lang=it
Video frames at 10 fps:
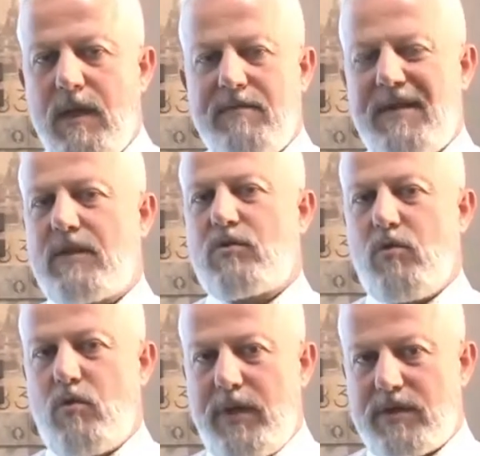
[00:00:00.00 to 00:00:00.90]
Fatto
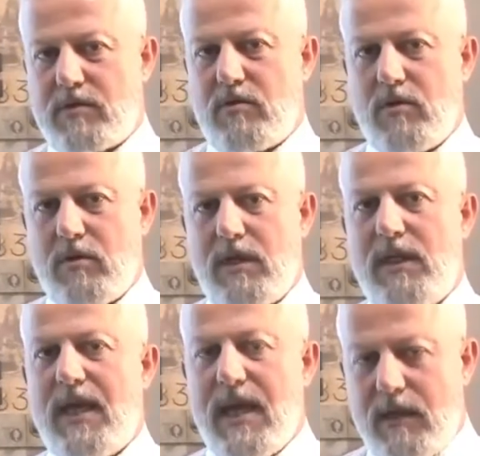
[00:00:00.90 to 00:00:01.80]
questo,
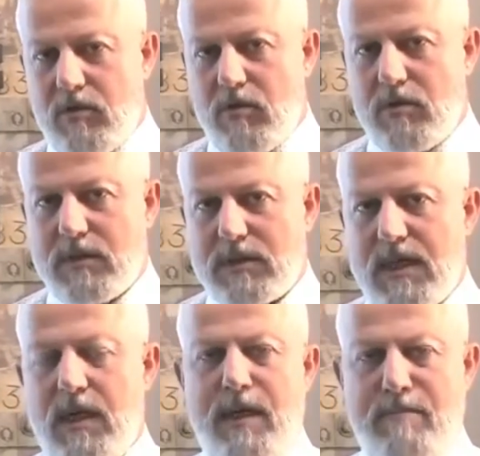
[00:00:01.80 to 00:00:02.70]
chiedo se
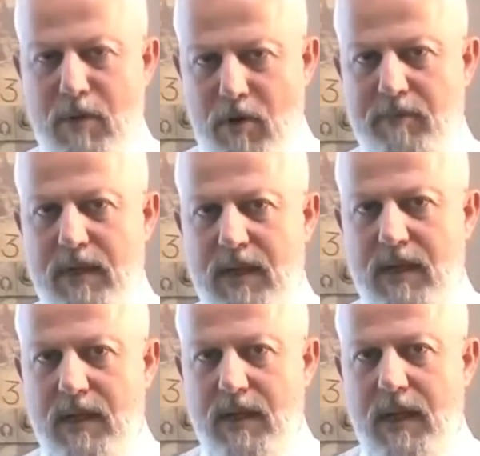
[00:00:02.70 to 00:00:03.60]
l'immobile
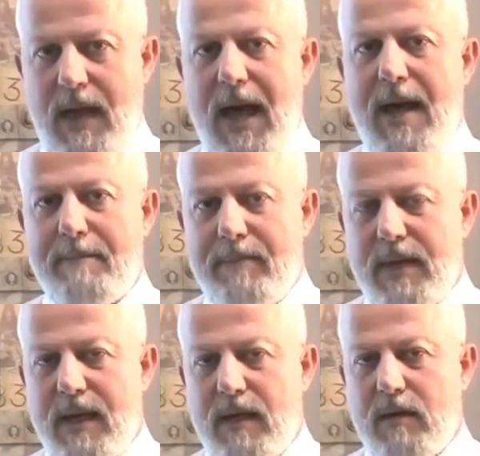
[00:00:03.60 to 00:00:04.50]

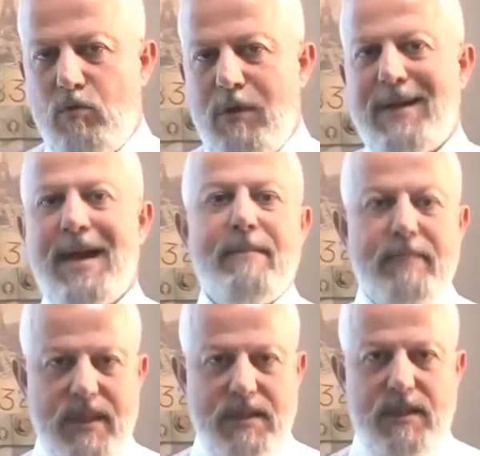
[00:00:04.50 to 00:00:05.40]
abbia
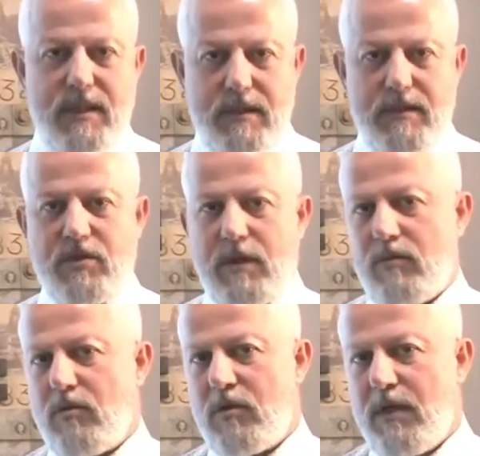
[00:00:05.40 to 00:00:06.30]
un'anamnesi, diciamo,